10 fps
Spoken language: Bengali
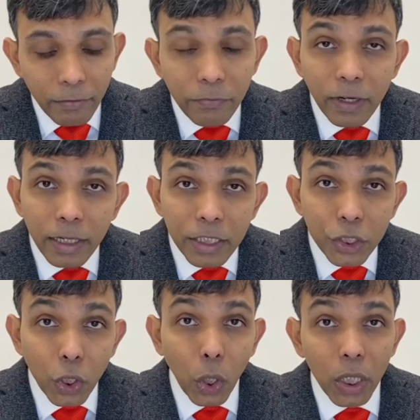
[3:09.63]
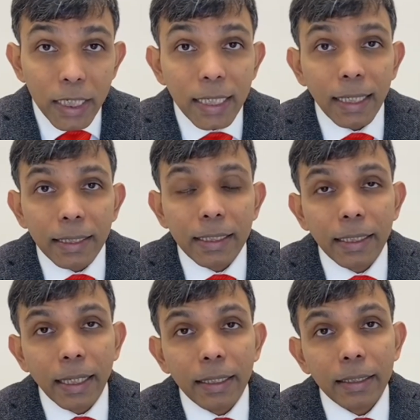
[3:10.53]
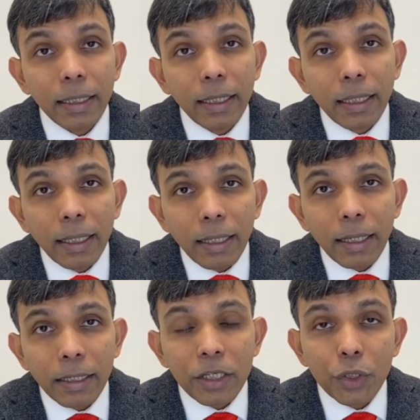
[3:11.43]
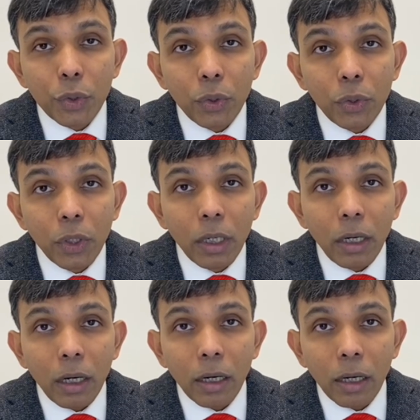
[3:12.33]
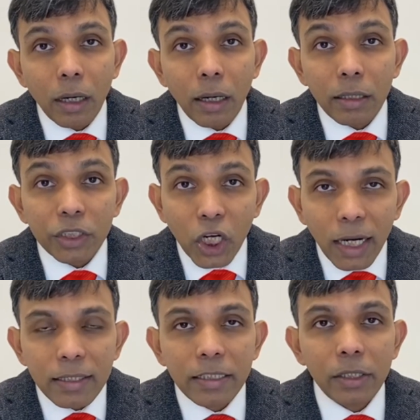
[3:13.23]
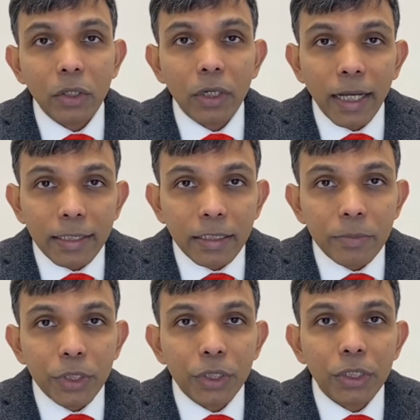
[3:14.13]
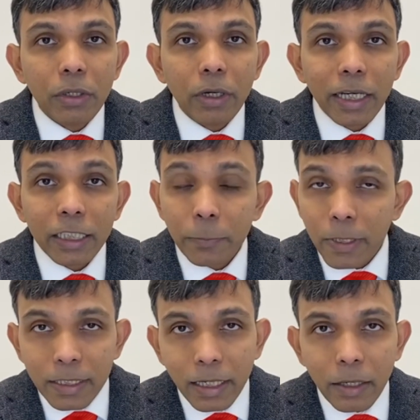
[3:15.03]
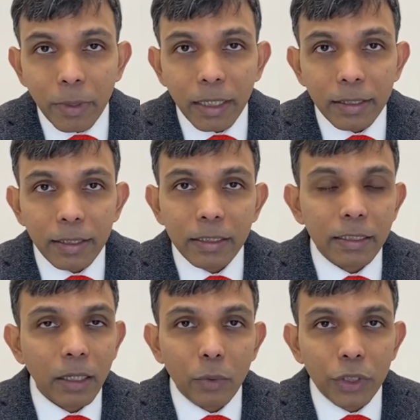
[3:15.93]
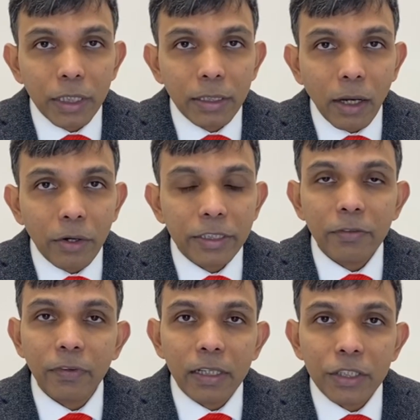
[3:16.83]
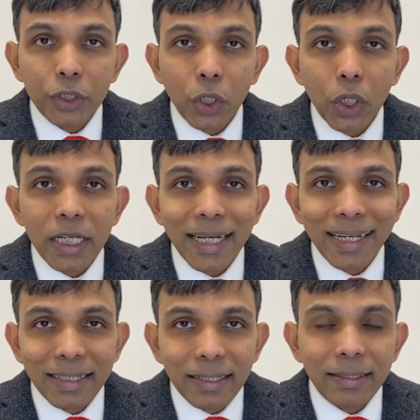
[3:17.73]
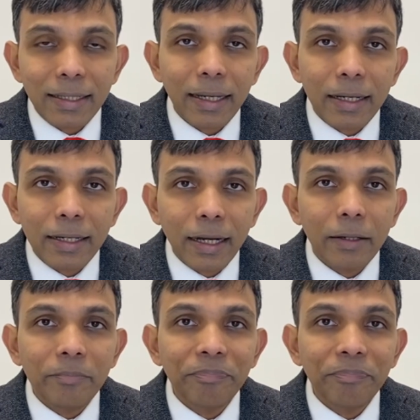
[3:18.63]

ফার্নিশড হলিডে লেটিং এর কিছু ছাড় ছিল এক্সামশন ছিল এক্সপেন্স ক্লেমের ক্ষেত্রে সেটা উঠিয়ে দেওয়া হয়েছে ফার্নিশড হলিডে লেটিং থেকে ইনকাম